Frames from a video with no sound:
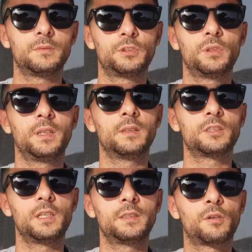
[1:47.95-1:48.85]
Je
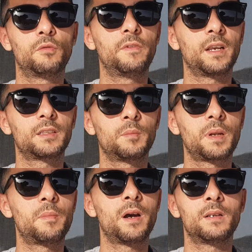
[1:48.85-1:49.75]
l'ai découverte en
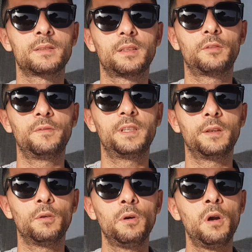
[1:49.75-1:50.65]
préparant cette
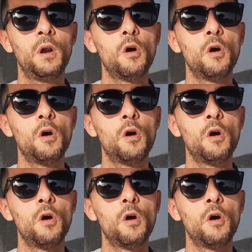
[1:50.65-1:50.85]
vidéo.